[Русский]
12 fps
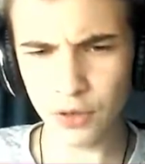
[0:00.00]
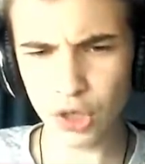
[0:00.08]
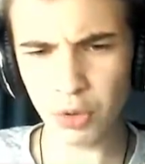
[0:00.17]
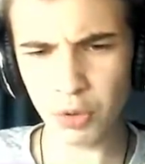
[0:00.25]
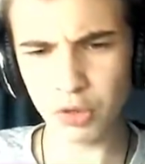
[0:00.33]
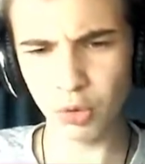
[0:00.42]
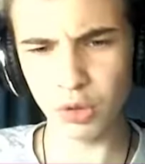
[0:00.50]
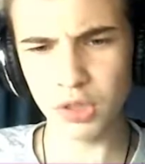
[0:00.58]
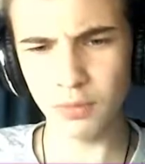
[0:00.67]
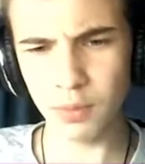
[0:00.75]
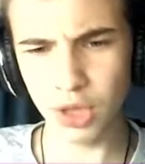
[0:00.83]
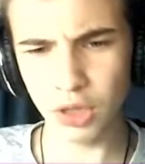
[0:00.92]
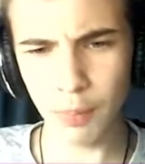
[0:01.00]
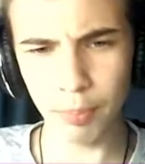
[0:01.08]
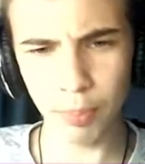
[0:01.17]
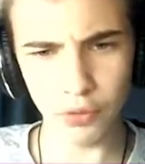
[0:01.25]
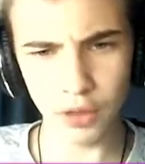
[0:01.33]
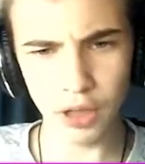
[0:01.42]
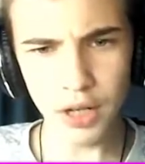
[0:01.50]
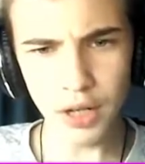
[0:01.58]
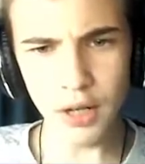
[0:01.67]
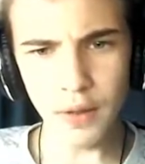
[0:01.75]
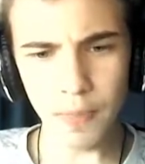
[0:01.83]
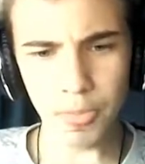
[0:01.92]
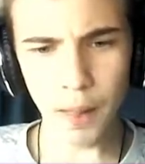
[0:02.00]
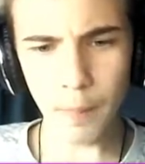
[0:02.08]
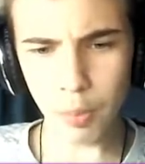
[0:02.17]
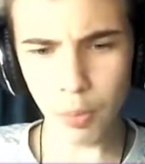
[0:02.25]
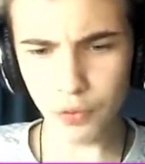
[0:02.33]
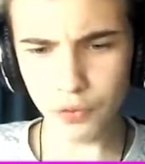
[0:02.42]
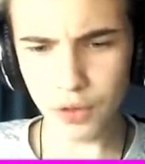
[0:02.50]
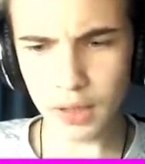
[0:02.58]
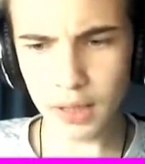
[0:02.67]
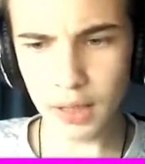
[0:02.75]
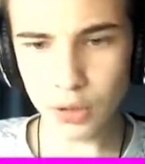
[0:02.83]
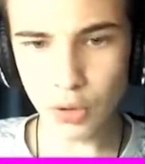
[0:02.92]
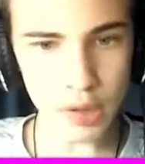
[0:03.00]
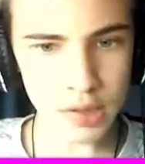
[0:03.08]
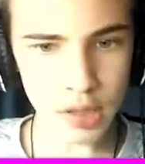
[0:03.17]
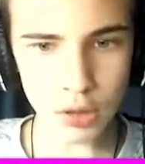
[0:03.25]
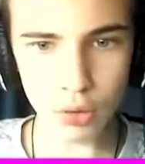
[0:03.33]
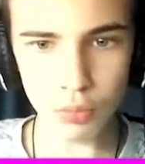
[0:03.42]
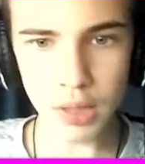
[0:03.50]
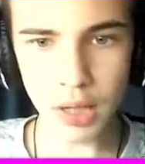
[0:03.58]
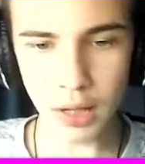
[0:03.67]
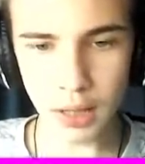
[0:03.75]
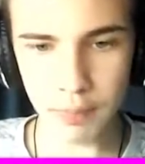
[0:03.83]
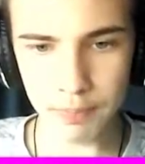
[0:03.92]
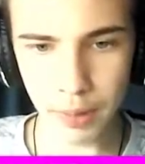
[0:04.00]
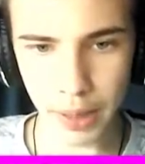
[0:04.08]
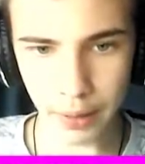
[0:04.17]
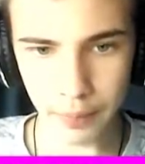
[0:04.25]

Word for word: Все сносим, вообще на пофиг на пофиге. Сколько, кстати, у меня хп?